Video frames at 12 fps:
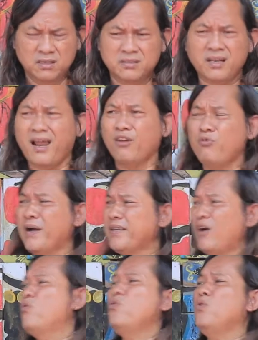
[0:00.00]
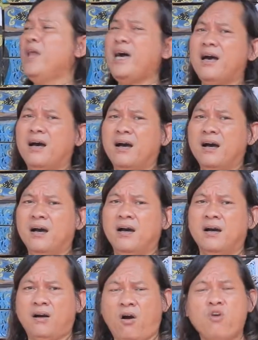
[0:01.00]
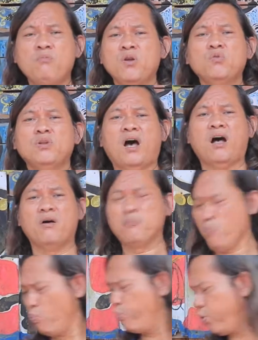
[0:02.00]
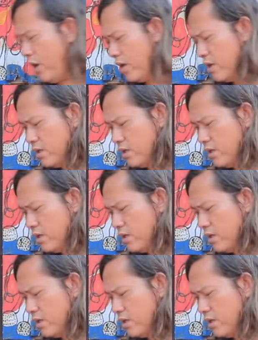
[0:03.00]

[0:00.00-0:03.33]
Terlalu banyak gula, kau meludah. Puh.